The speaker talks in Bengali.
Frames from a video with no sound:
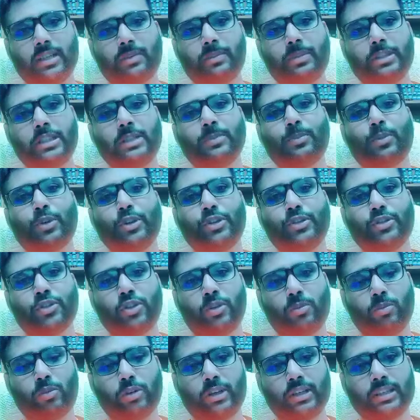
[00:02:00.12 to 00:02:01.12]
যারা বেশি
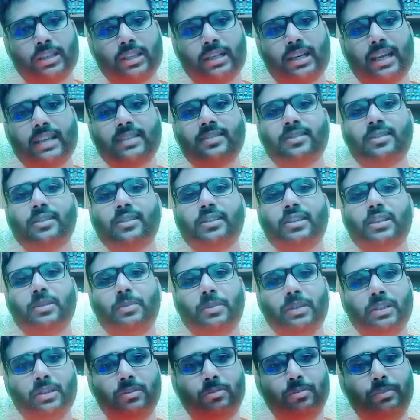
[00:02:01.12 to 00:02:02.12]
পরিশ্রম করে যারা
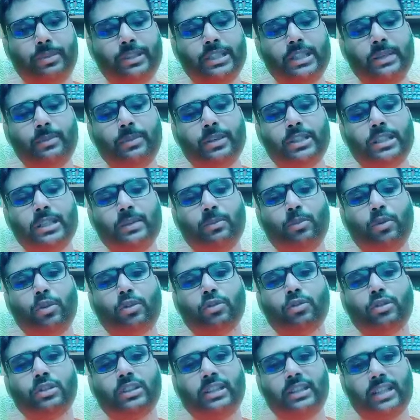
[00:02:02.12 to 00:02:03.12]
রাজনীতিবিদ বেশি বেশি
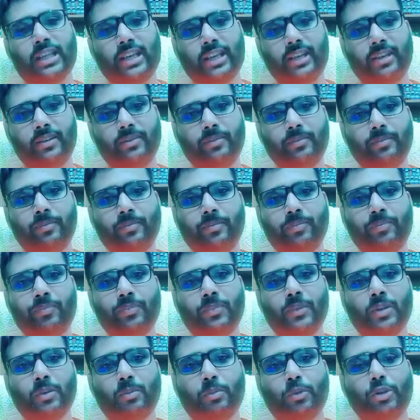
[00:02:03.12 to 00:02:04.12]
বক্তৃতা দেয়
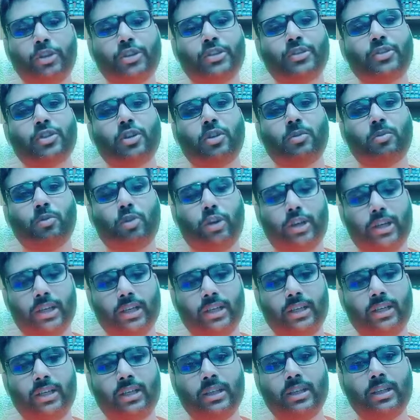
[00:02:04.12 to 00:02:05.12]
পরিশ্রম করে
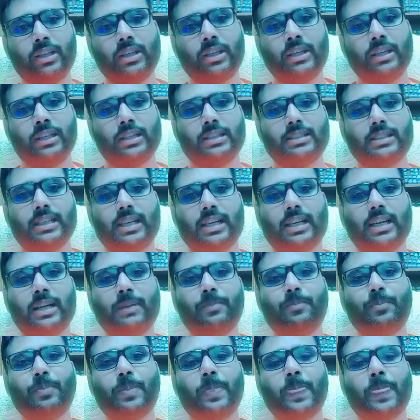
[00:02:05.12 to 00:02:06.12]
যারা
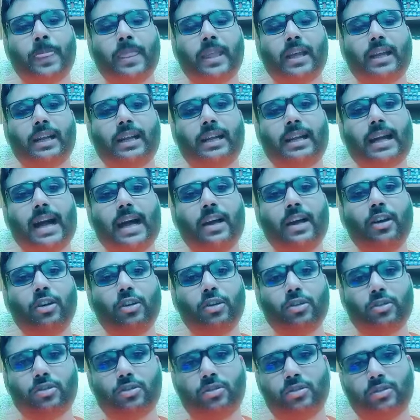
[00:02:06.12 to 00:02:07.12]

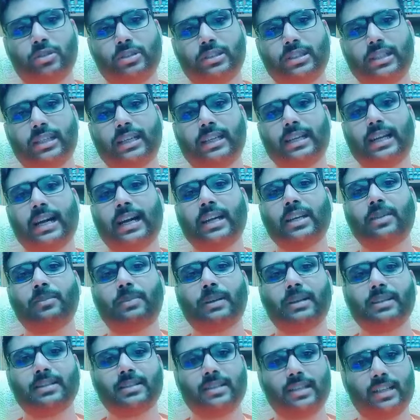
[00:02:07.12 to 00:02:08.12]
গায়ক যারা গান
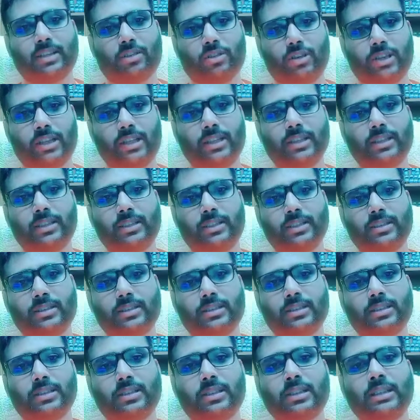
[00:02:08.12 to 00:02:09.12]
বাজনা করে
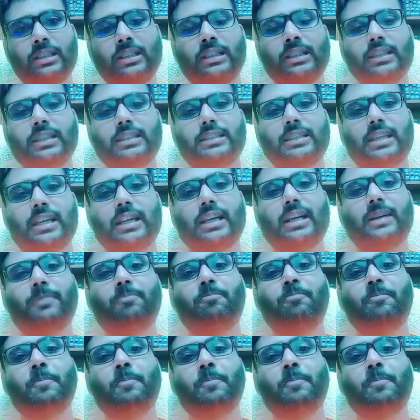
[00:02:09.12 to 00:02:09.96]
যারা